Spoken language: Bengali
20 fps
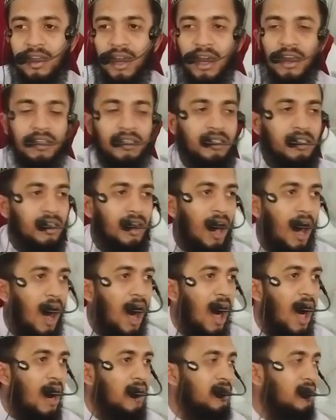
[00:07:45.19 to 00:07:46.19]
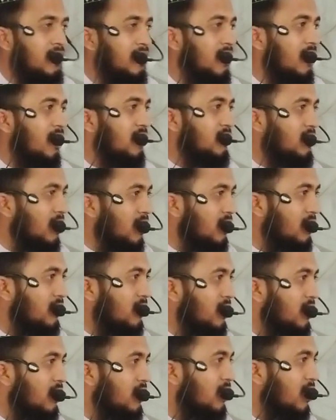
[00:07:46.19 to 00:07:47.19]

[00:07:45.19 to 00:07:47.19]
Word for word: এই জেহাদ দিয়েছেন কি